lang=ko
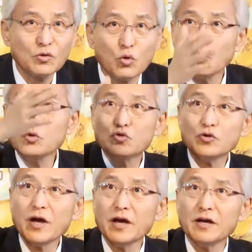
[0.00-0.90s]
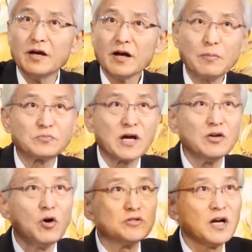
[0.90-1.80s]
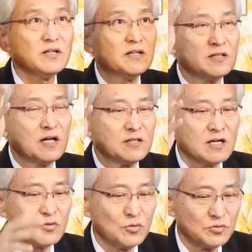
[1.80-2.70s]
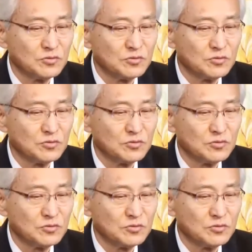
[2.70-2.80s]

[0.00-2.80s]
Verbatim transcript: 공중에 갑자기 영상이 다 나, 타나고